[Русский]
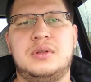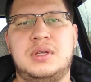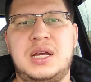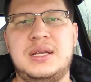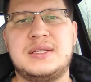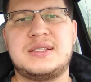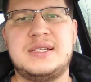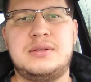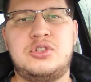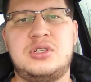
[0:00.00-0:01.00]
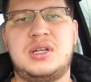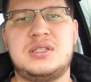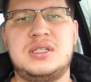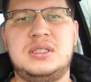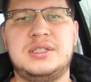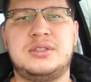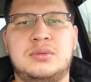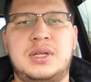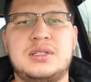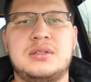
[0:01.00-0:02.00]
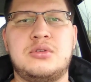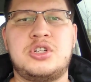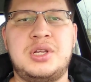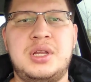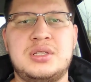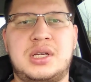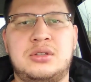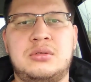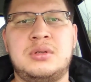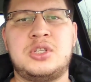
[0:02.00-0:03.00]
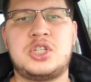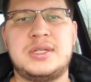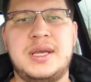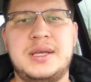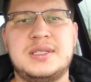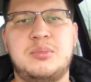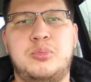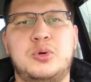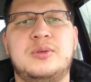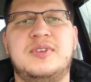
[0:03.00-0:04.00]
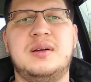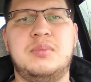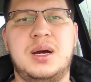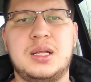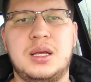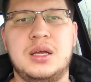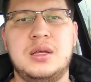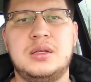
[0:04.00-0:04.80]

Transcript: Далее, следующий раздел у нас нарушение, за которое начисляется по 2 балла.